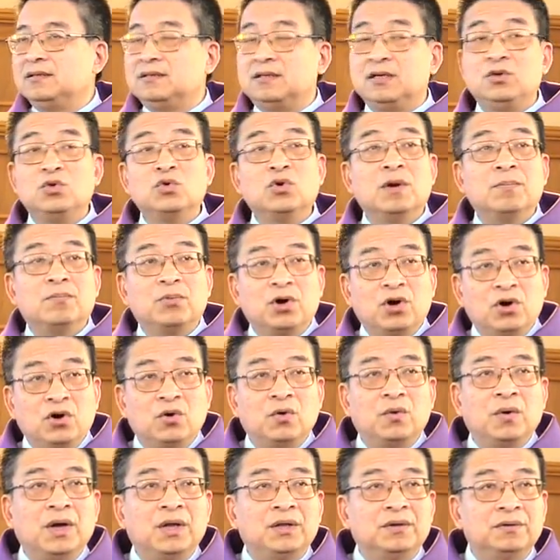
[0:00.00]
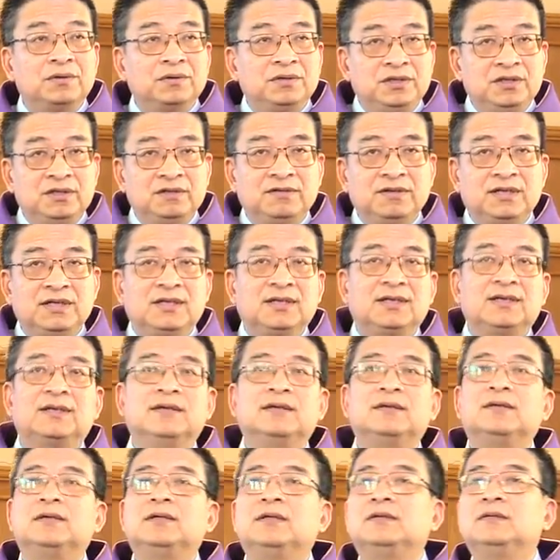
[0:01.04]
神如果不后悔，就意味着
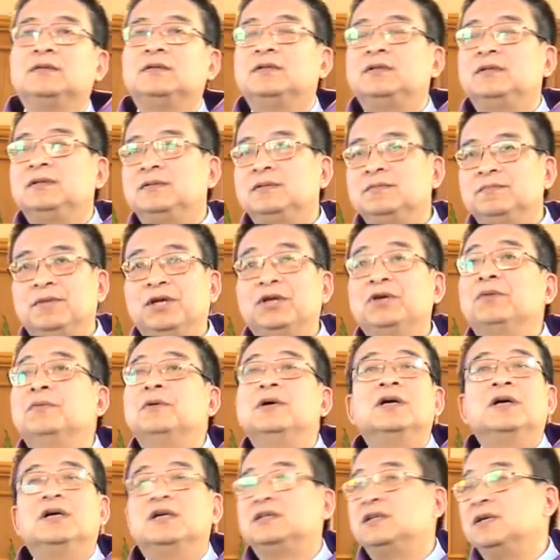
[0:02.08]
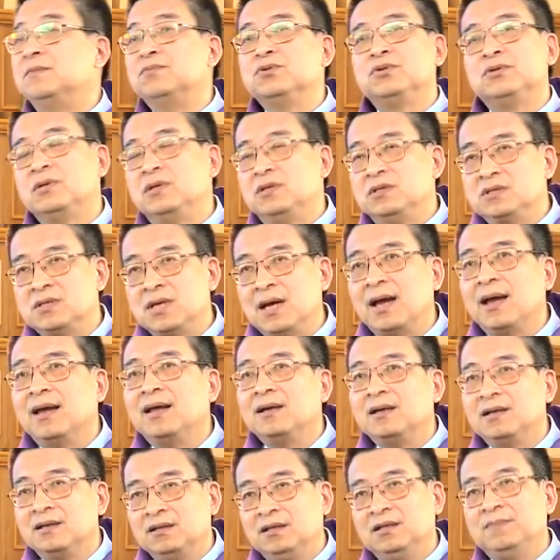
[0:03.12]
没有神不存在
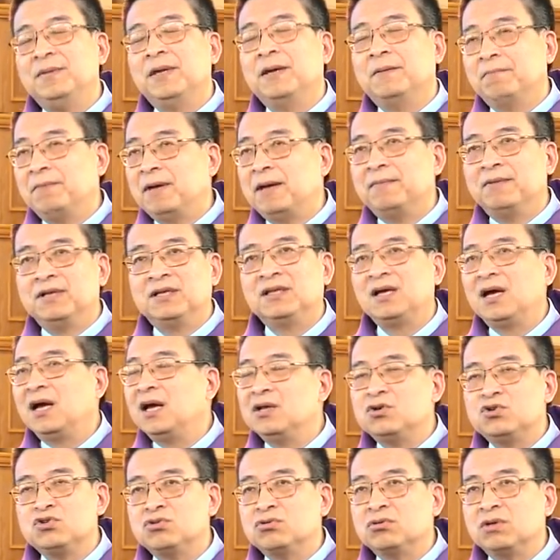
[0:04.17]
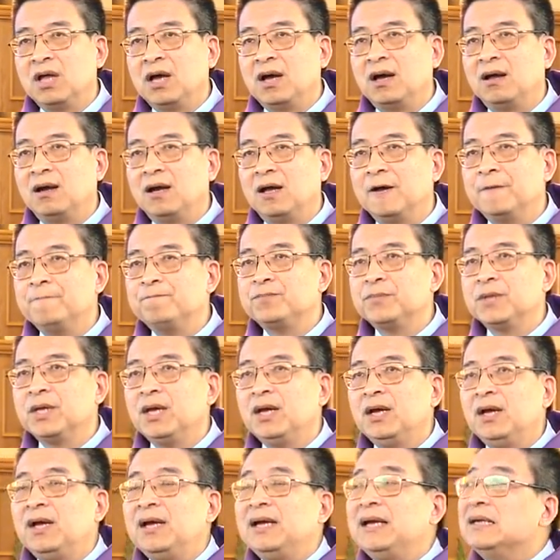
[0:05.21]
了，你明白吗？这太重要了。
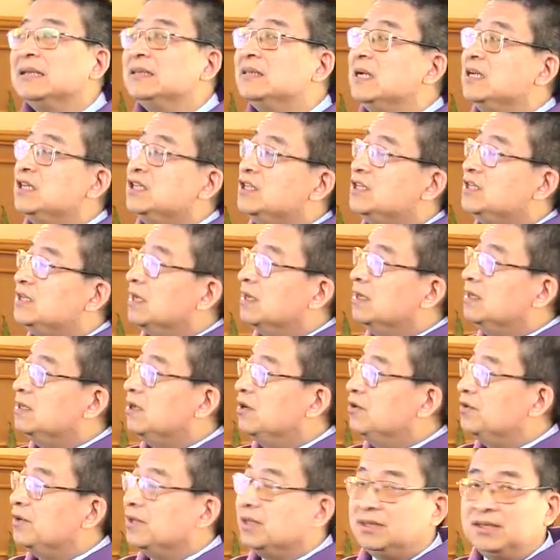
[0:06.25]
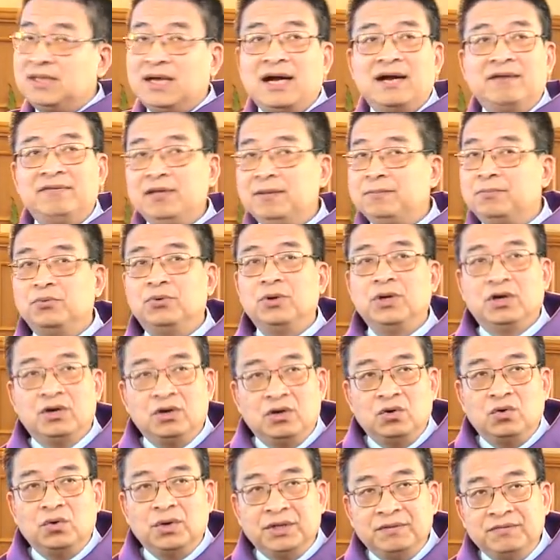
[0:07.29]
但是神招选大卫不会
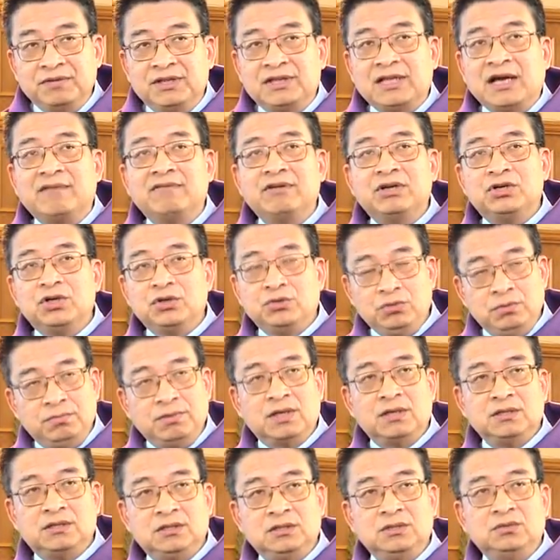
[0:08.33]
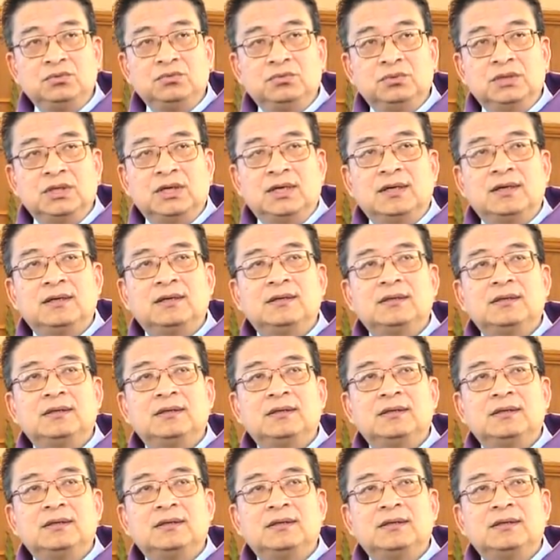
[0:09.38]
后悔，因为大卫是预表基督的。